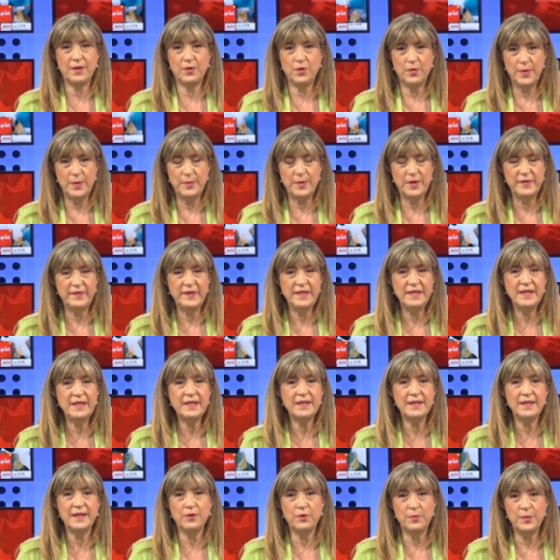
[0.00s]
come
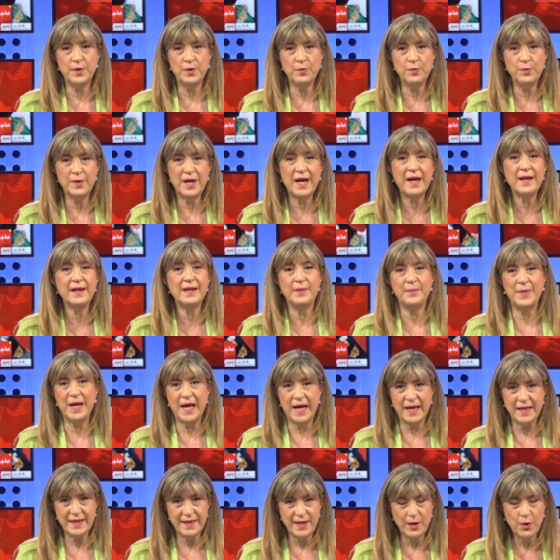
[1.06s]
prevenirle, come curarle ma
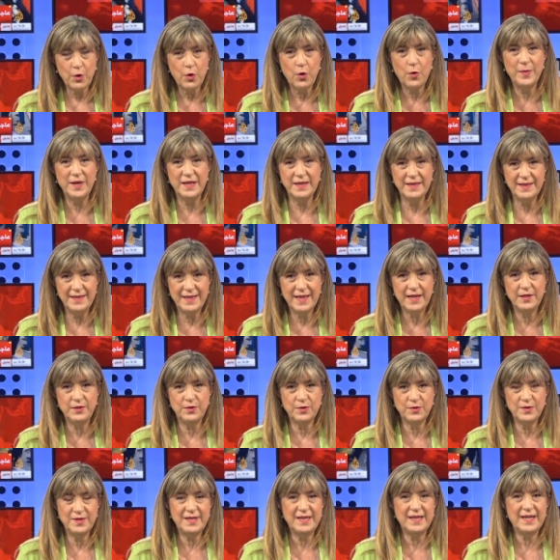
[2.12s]
anche come
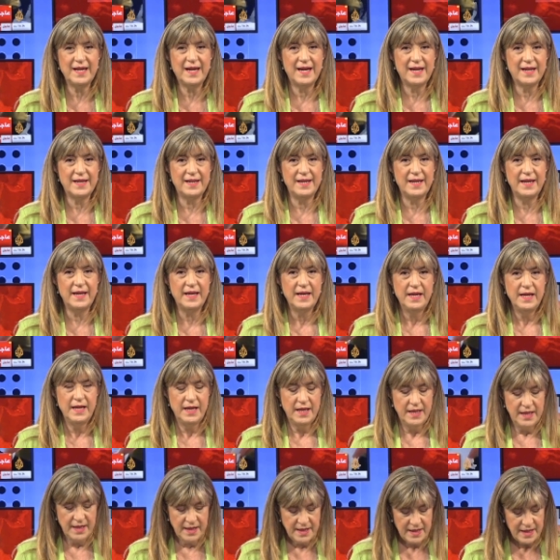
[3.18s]
diagnosticarle.
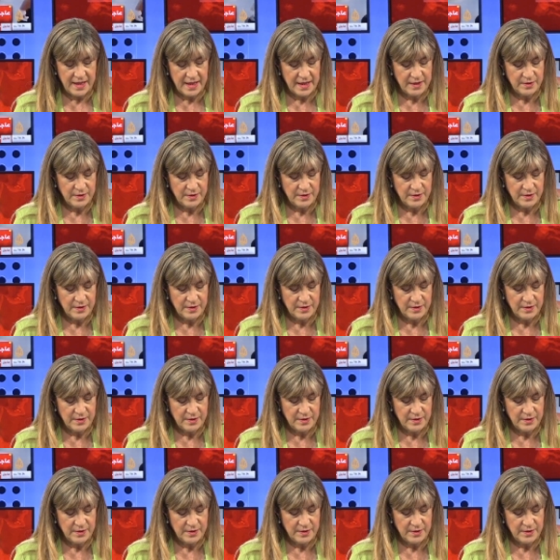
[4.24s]
In